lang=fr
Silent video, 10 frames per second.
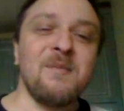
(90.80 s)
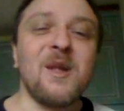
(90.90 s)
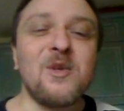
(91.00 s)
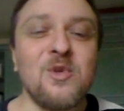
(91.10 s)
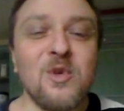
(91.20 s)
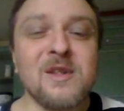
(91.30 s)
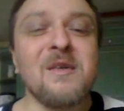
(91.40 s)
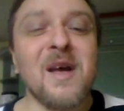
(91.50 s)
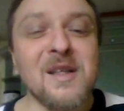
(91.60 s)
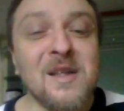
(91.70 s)
Bien sûr,
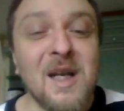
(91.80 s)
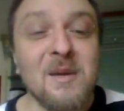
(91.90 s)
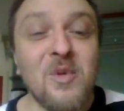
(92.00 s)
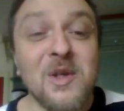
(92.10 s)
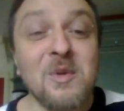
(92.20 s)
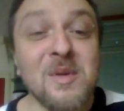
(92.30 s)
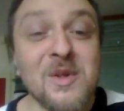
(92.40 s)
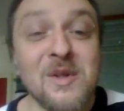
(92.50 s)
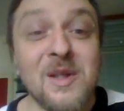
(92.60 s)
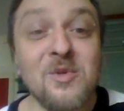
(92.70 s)
ça va rester dans la boîte parce
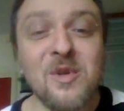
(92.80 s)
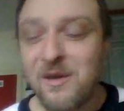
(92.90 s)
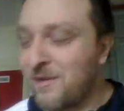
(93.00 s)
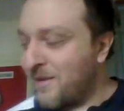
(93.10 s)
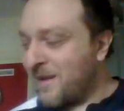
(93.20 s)
que c'est tout neuf.